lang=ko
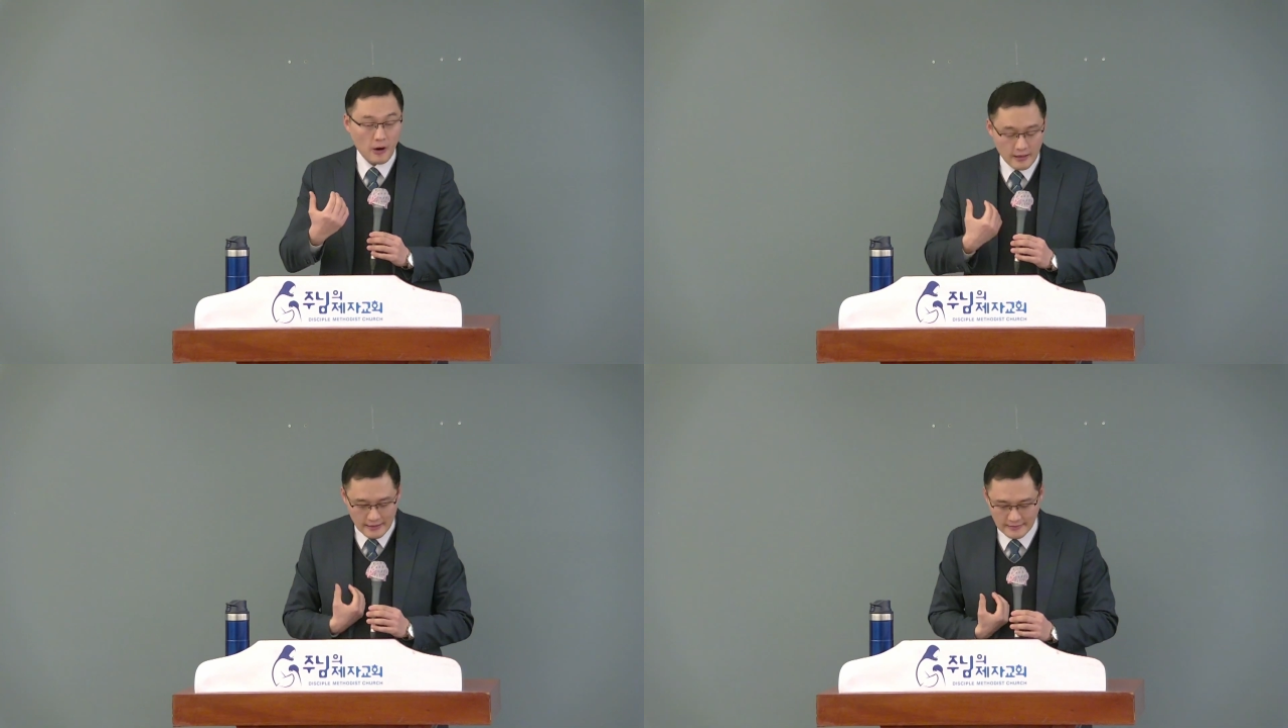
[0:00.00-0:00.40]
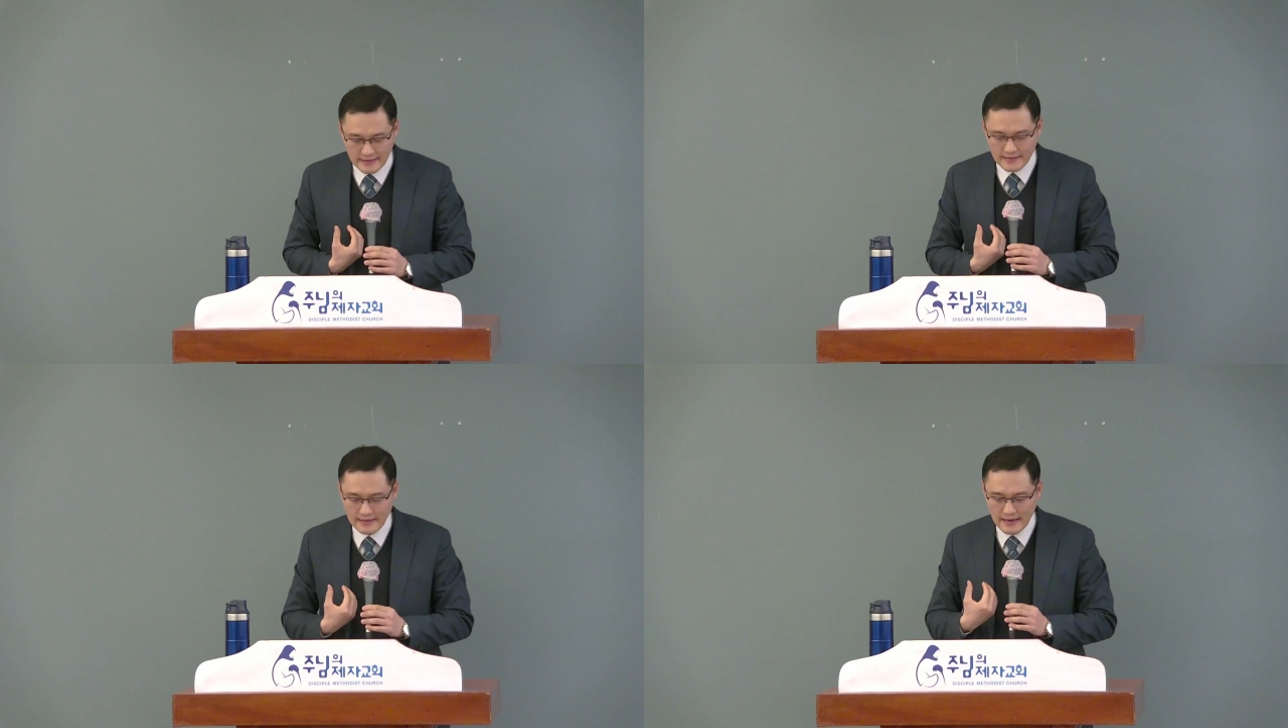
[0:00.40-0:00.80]

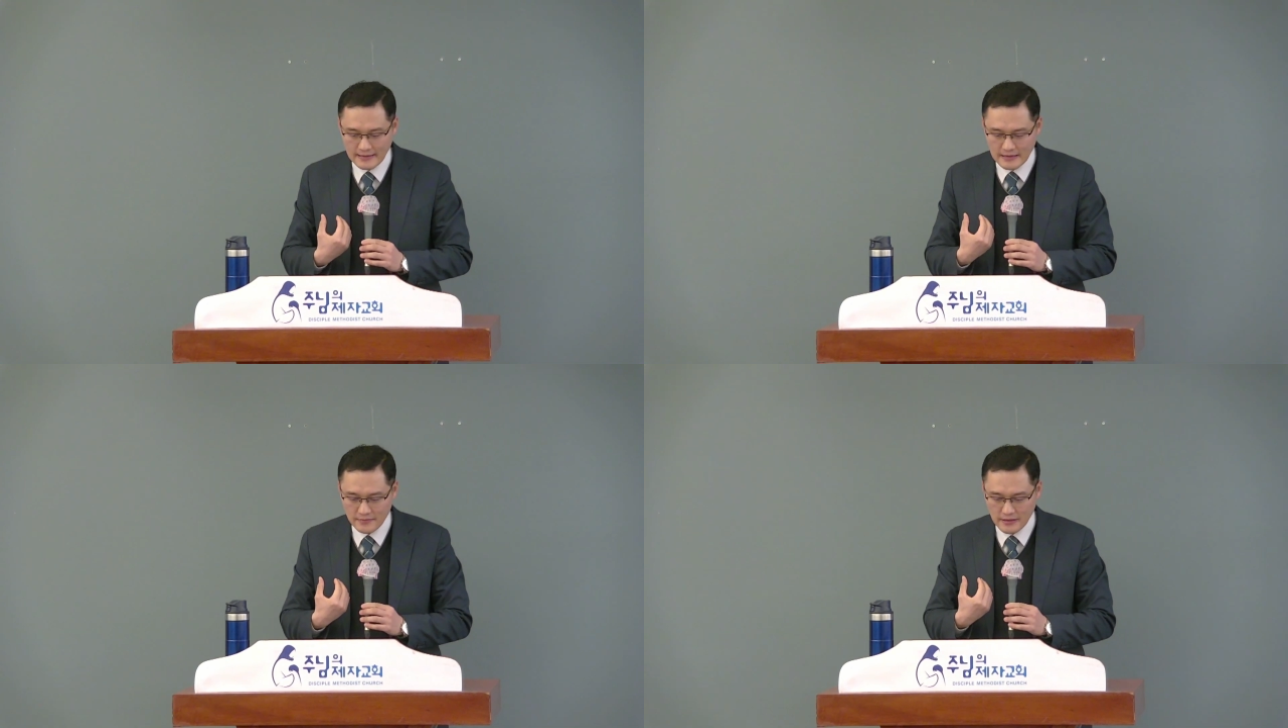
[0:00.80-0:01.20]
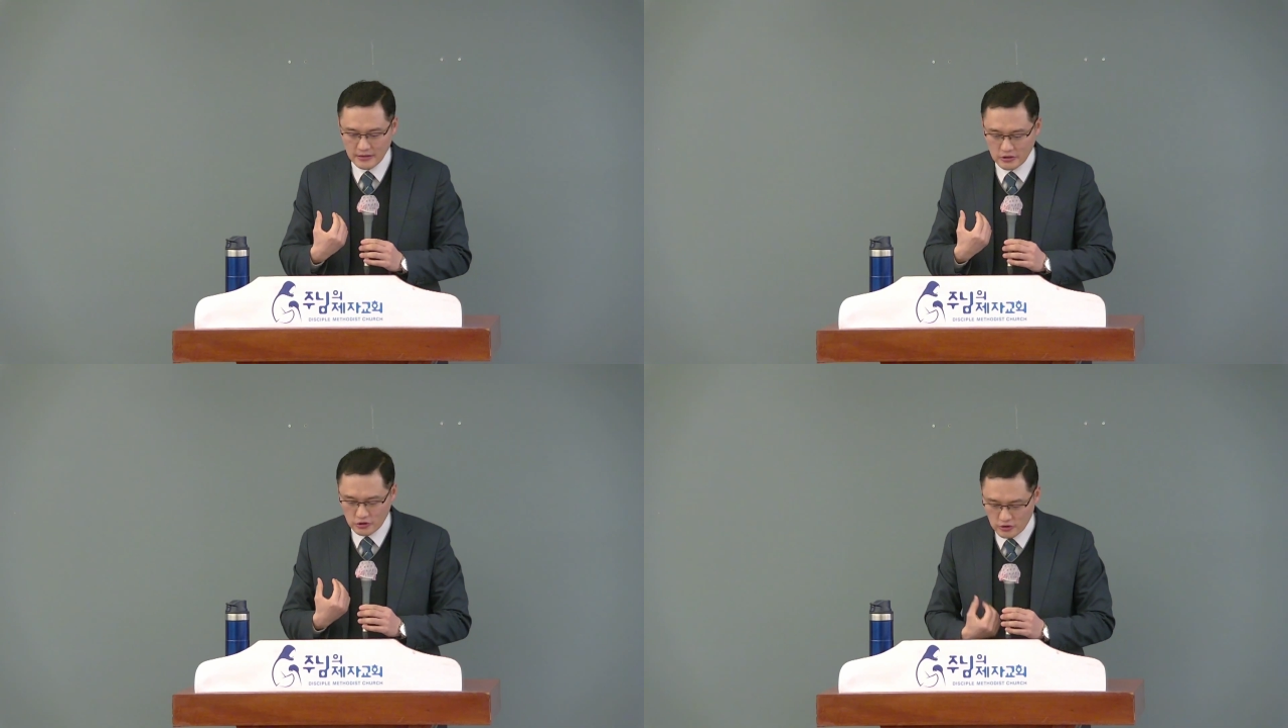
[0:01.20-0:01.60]
허락된 하나님의
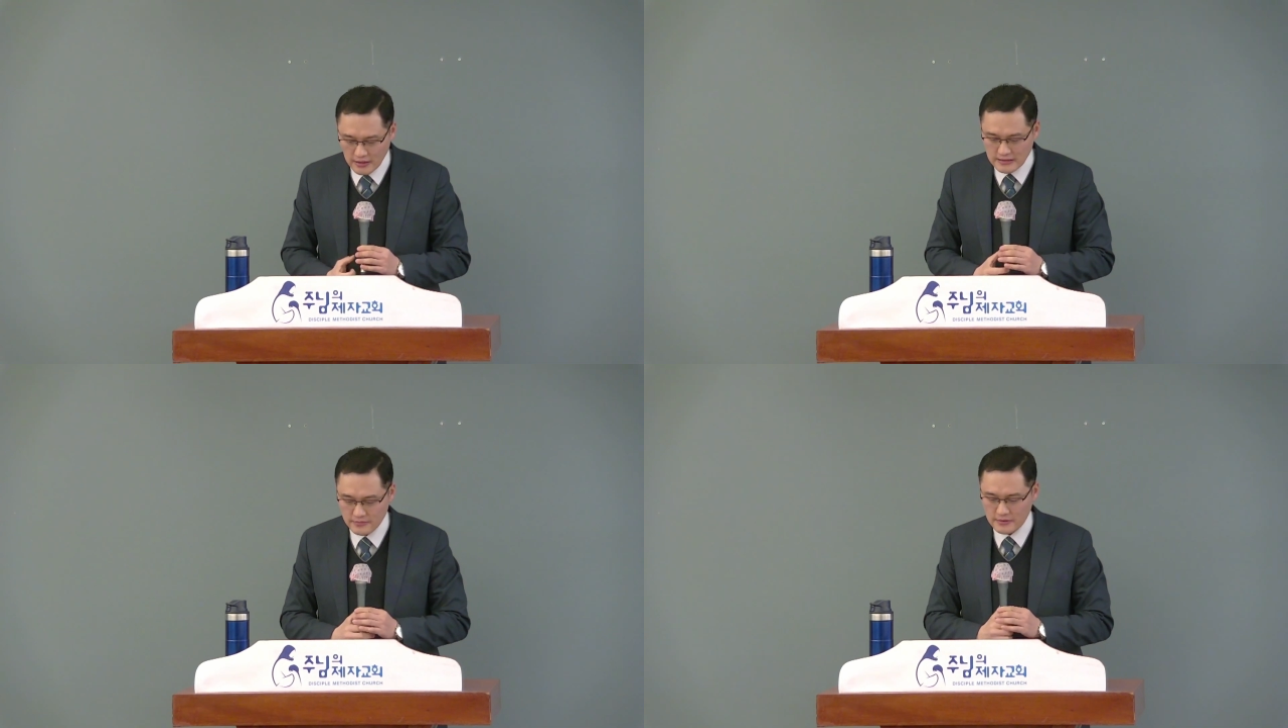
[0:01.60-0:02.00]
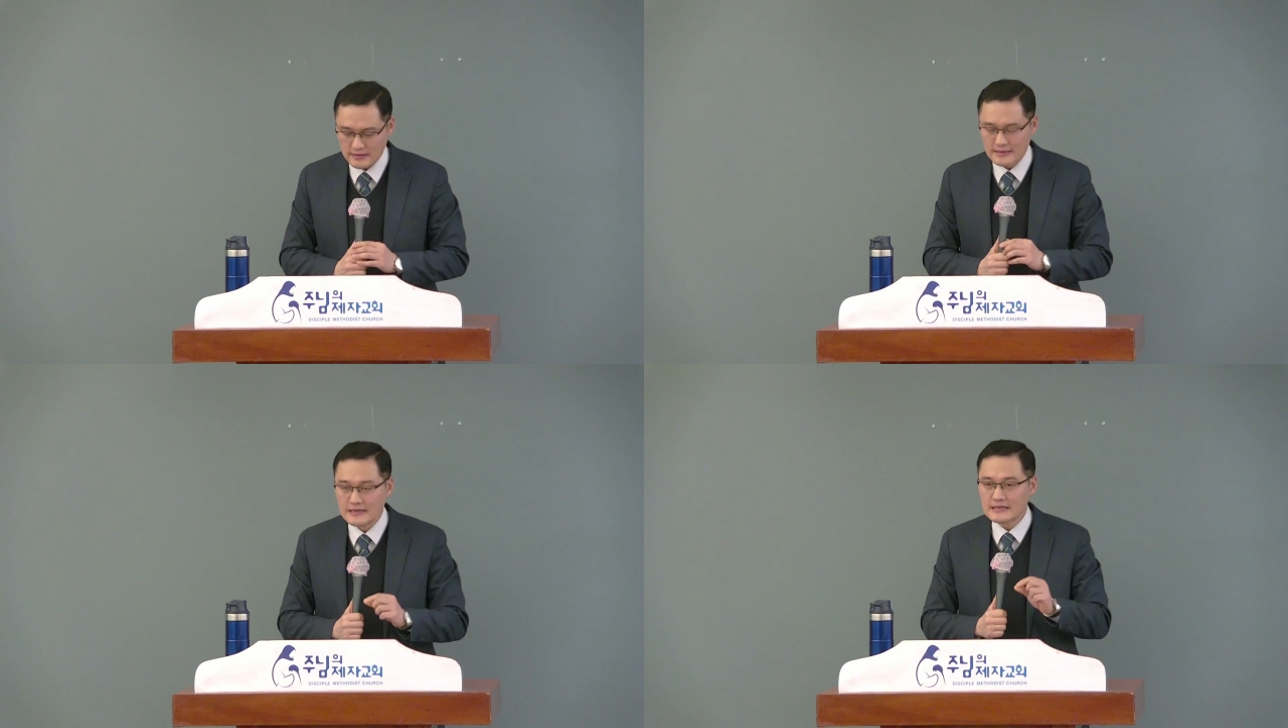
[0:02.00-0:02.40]
극률하심을
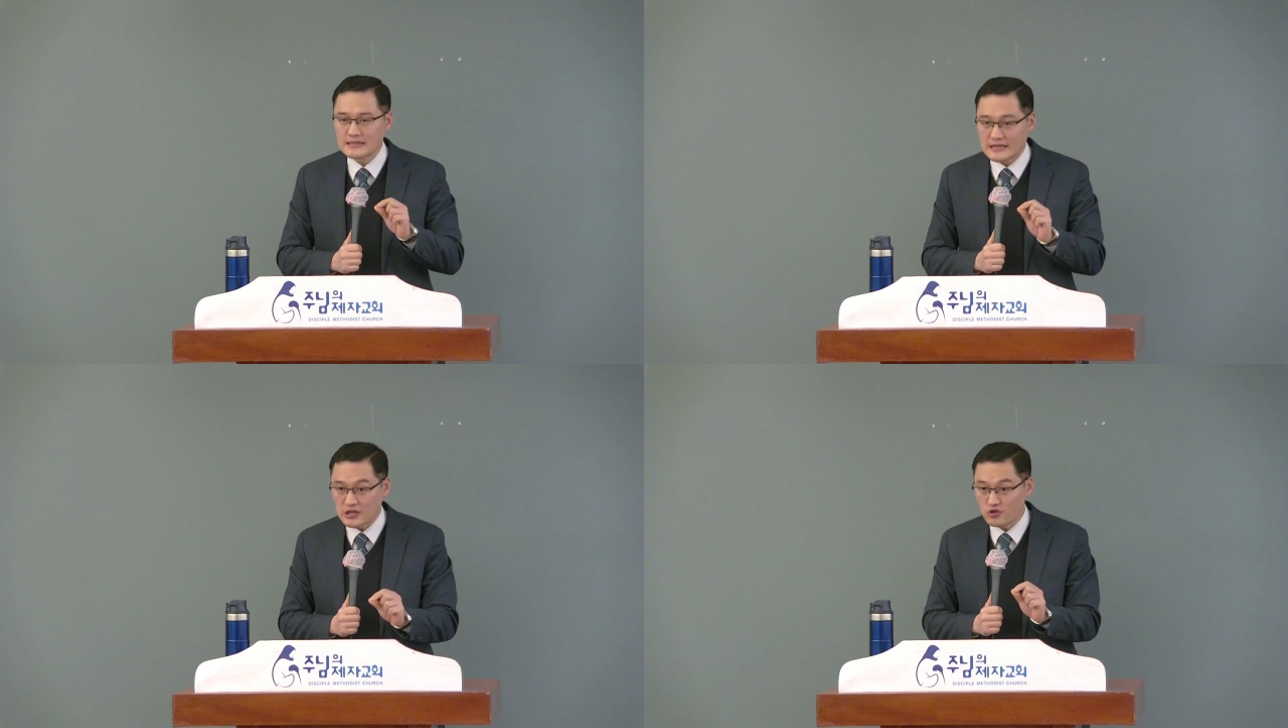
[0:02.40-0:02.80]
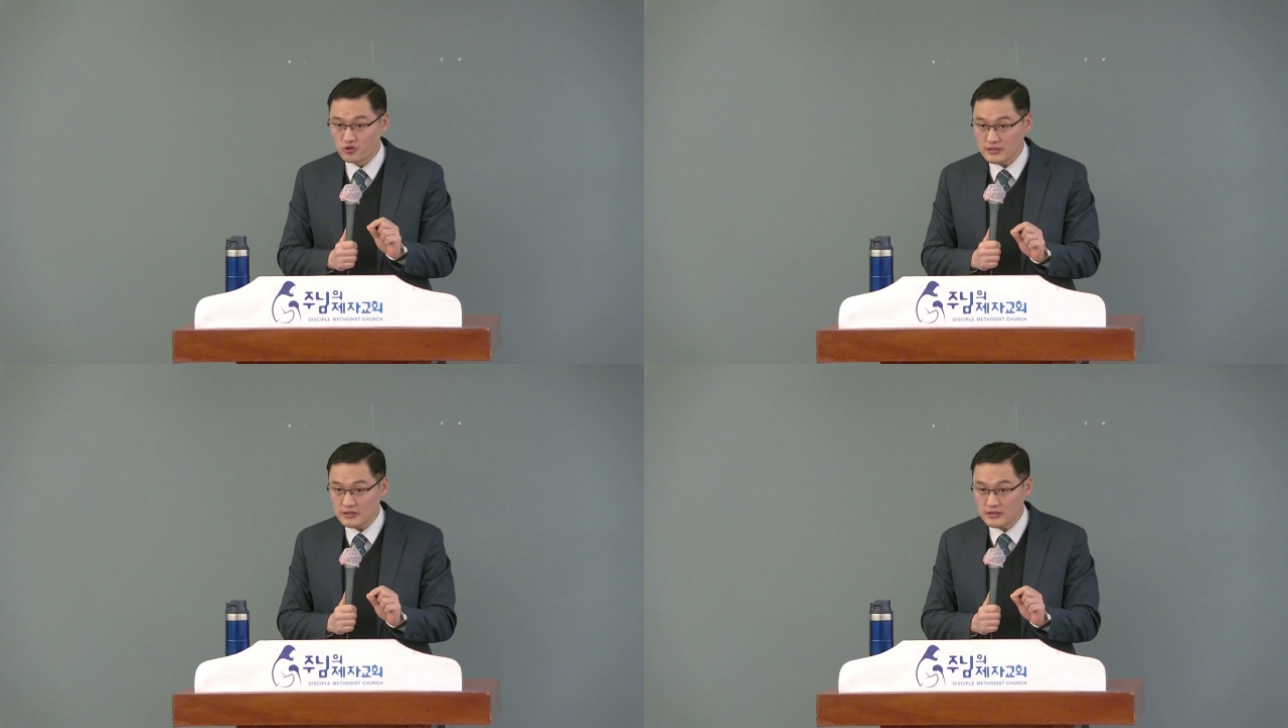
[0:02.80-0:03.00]
기준